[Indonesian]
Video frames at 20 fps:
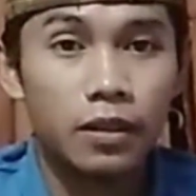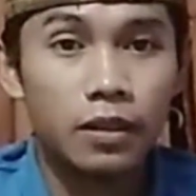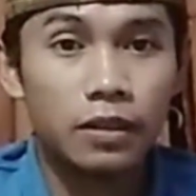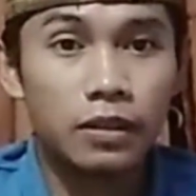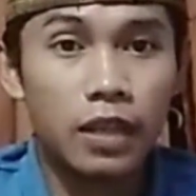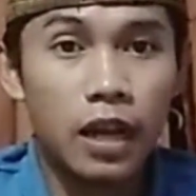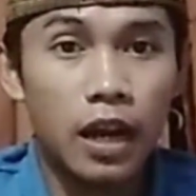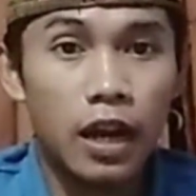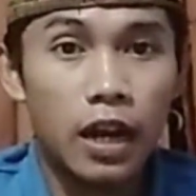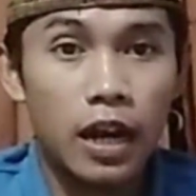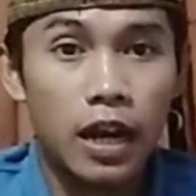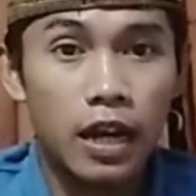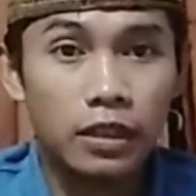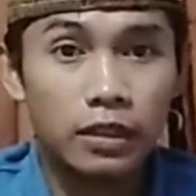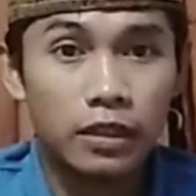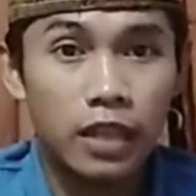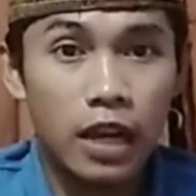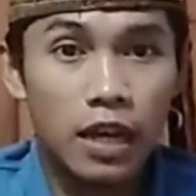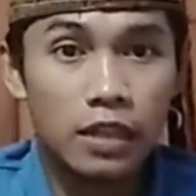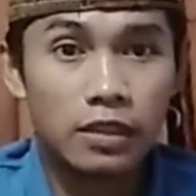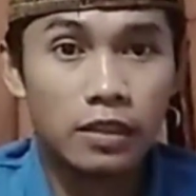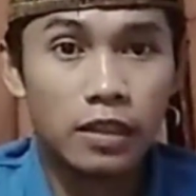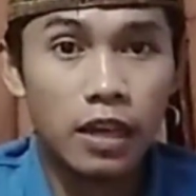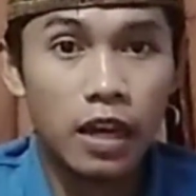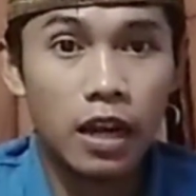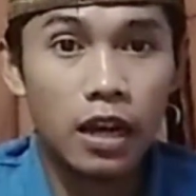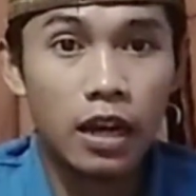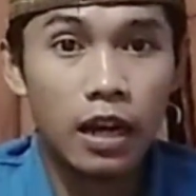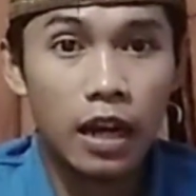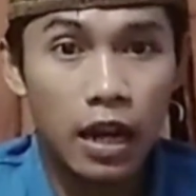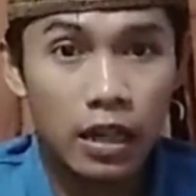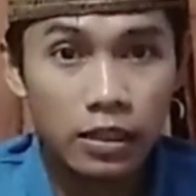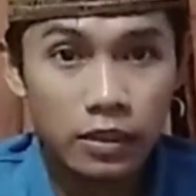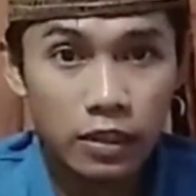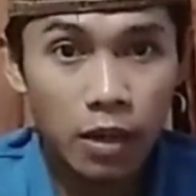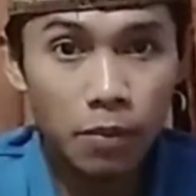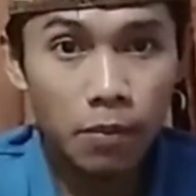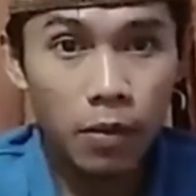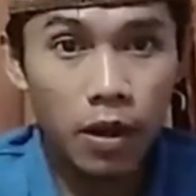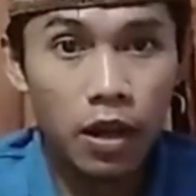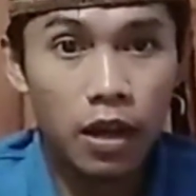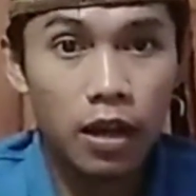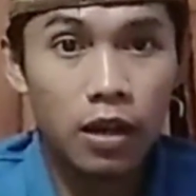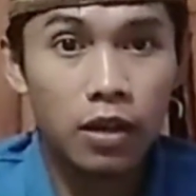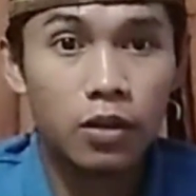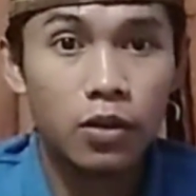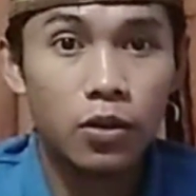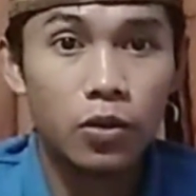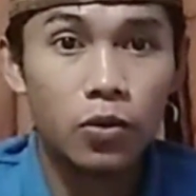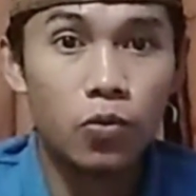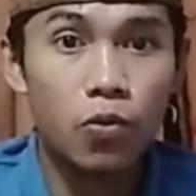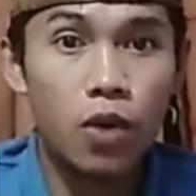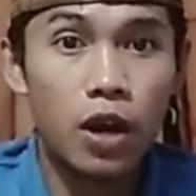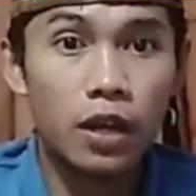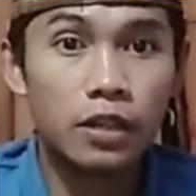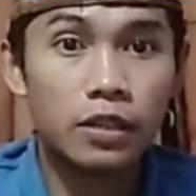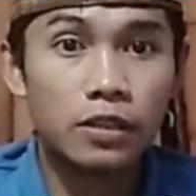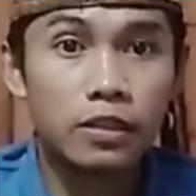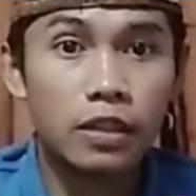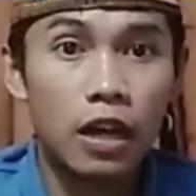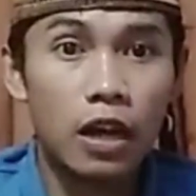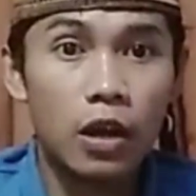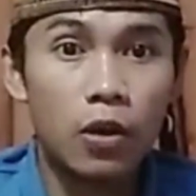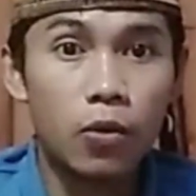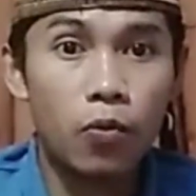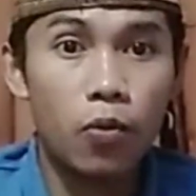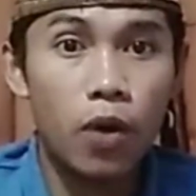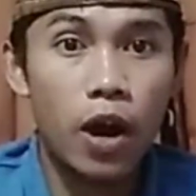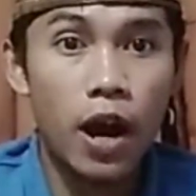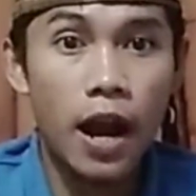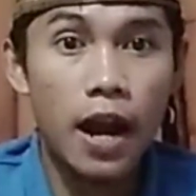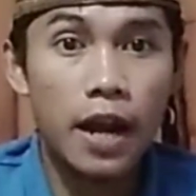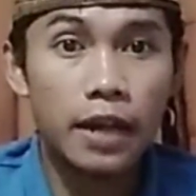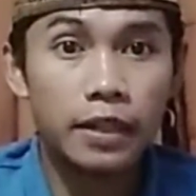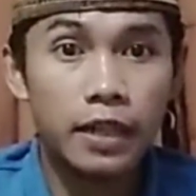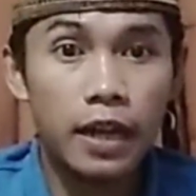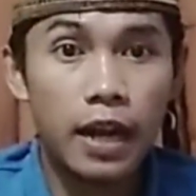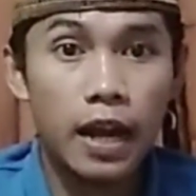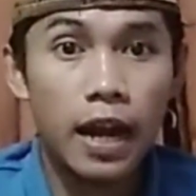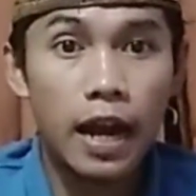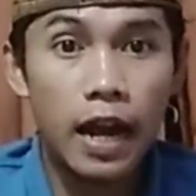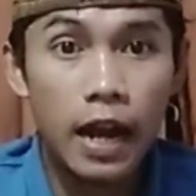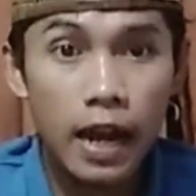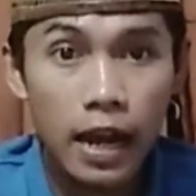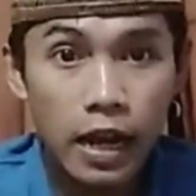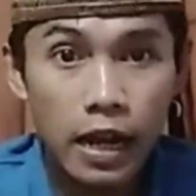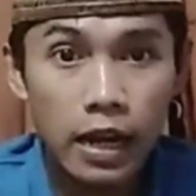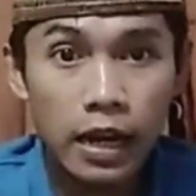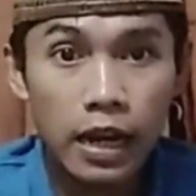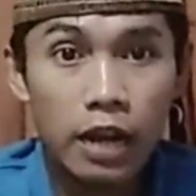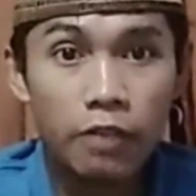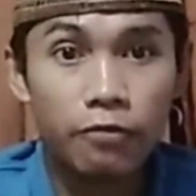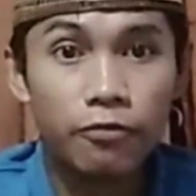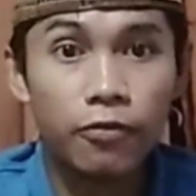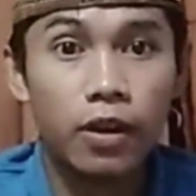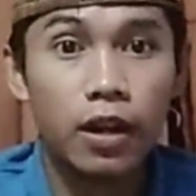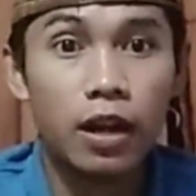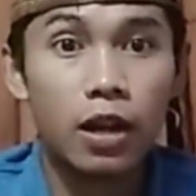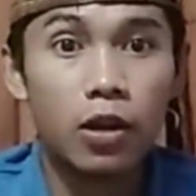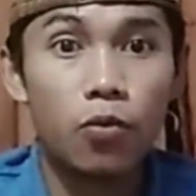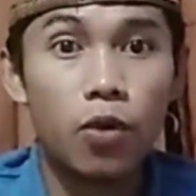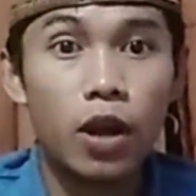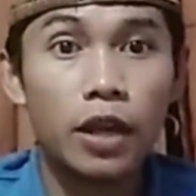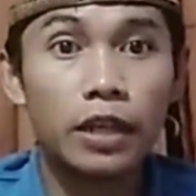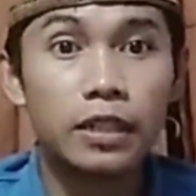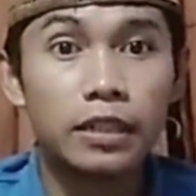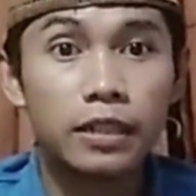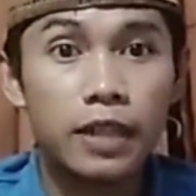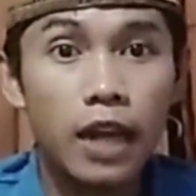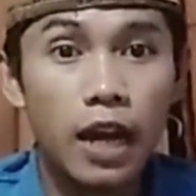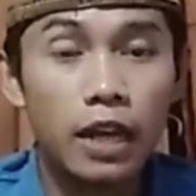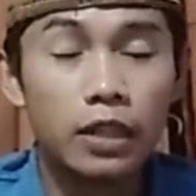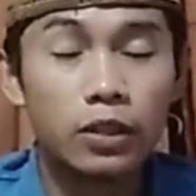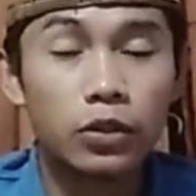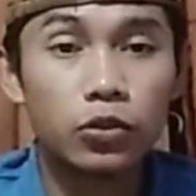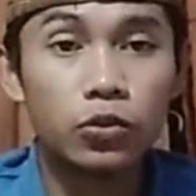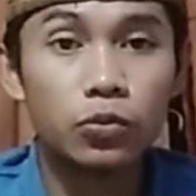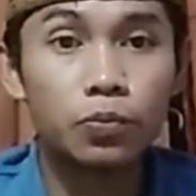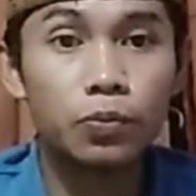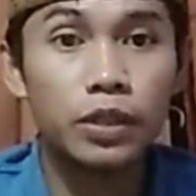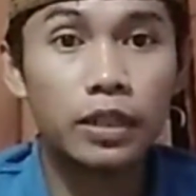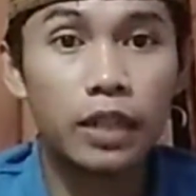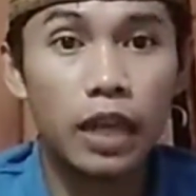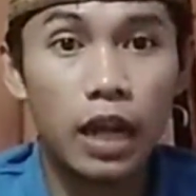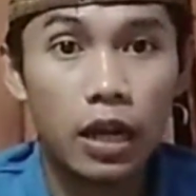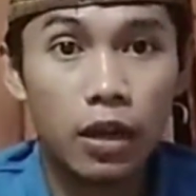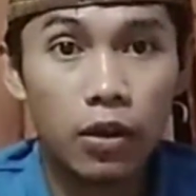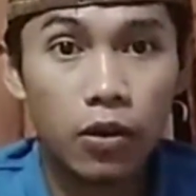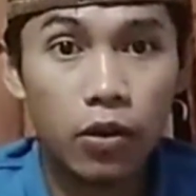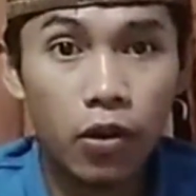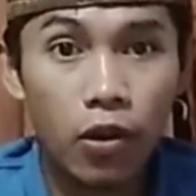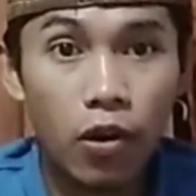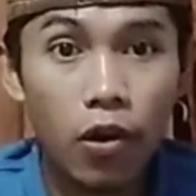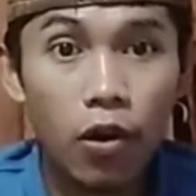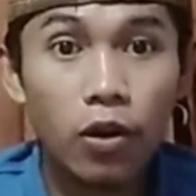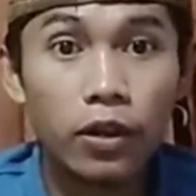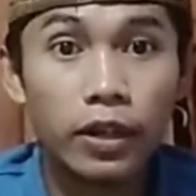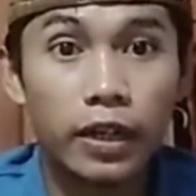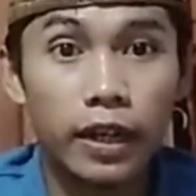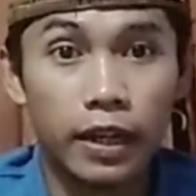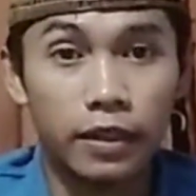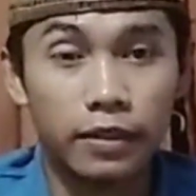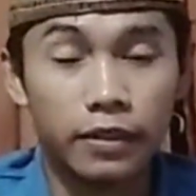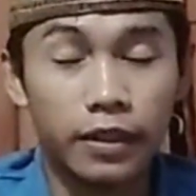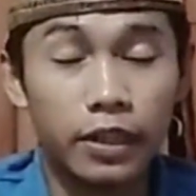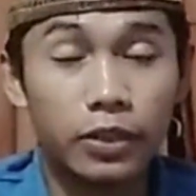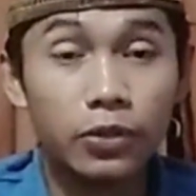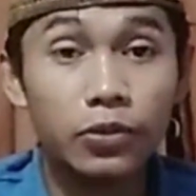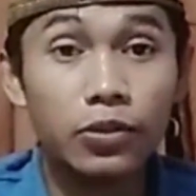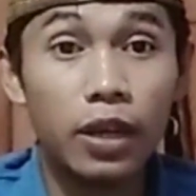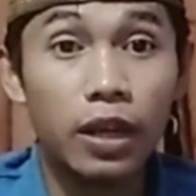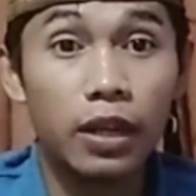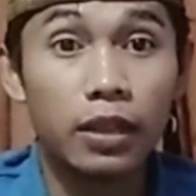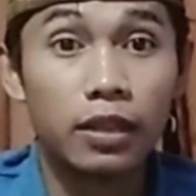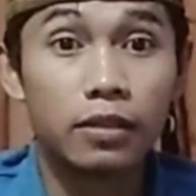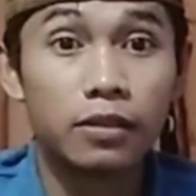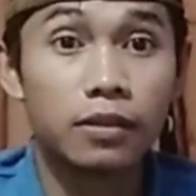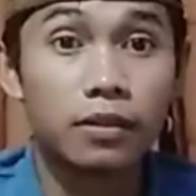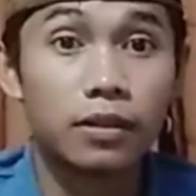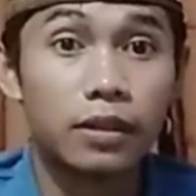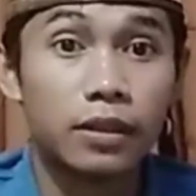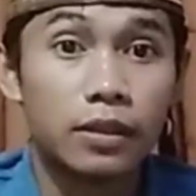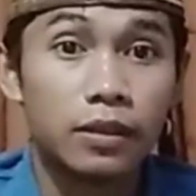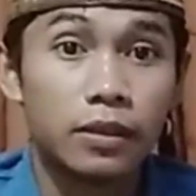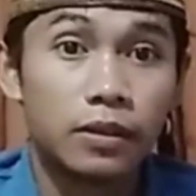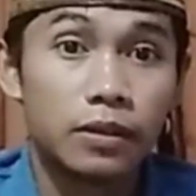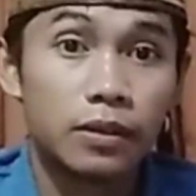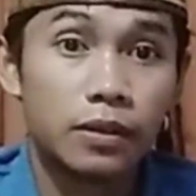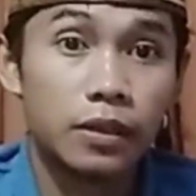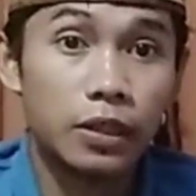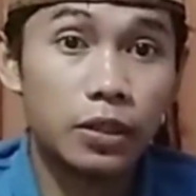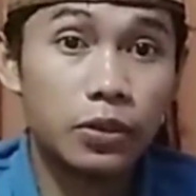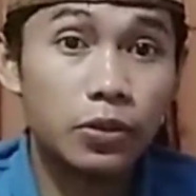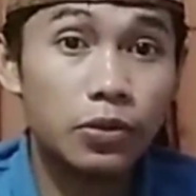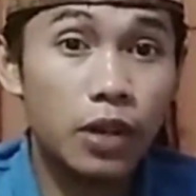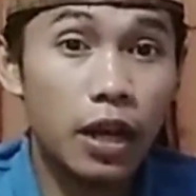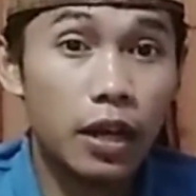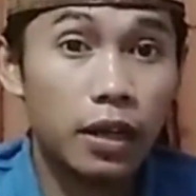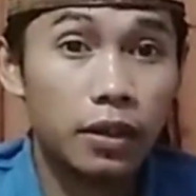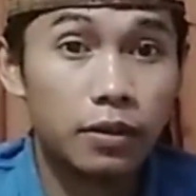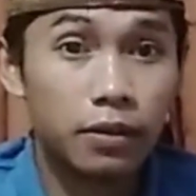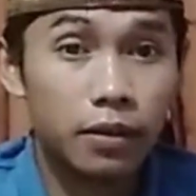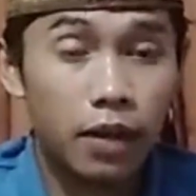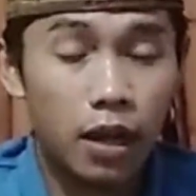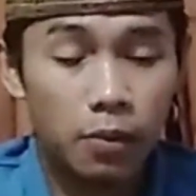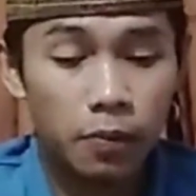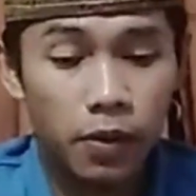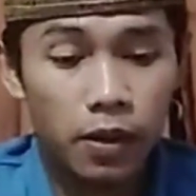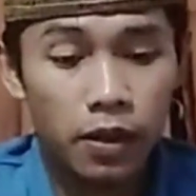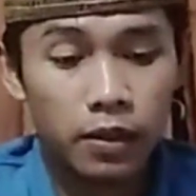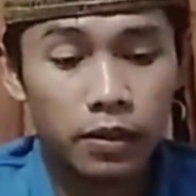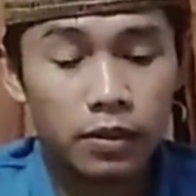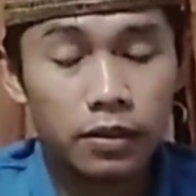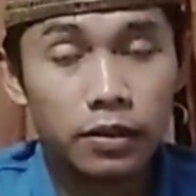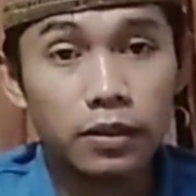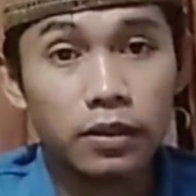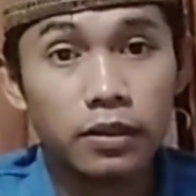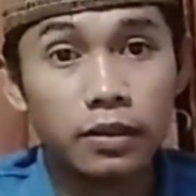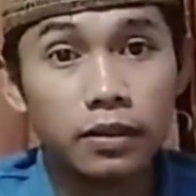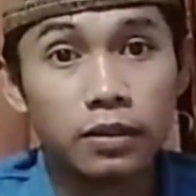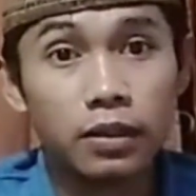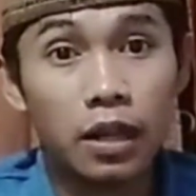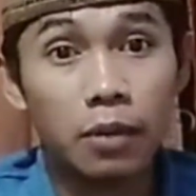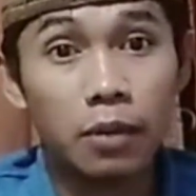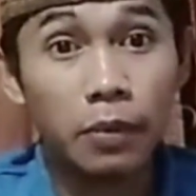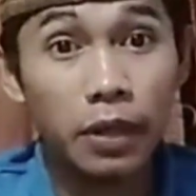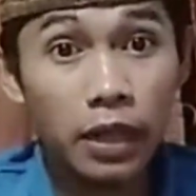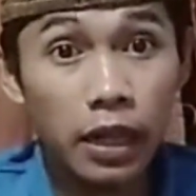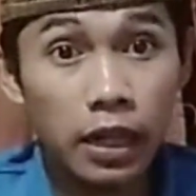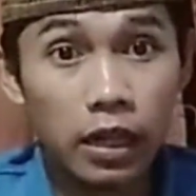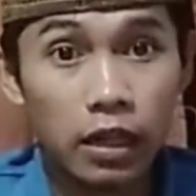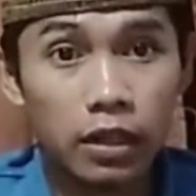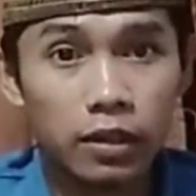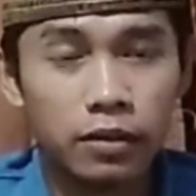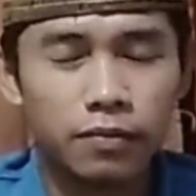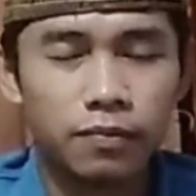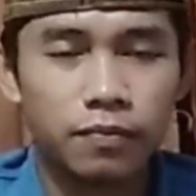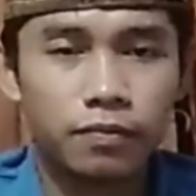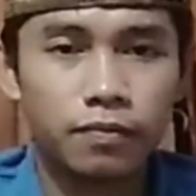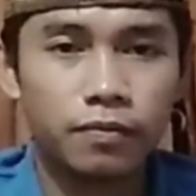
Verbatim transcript: idahadasa kadaba wa idza wa'ada akhlafa wa ida tumina khona itu yang itu yang apa yang benar